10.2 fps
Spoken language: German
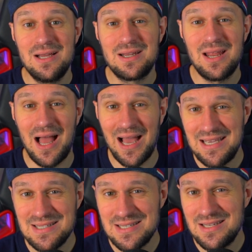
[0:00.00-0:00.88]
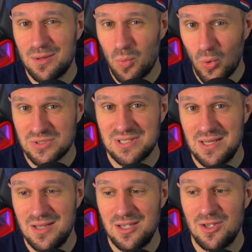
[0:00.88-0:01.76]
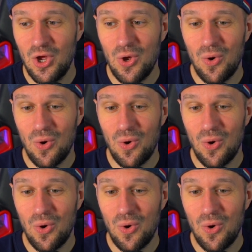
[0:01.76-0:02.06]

dann reichen sie in einem Großteil nicht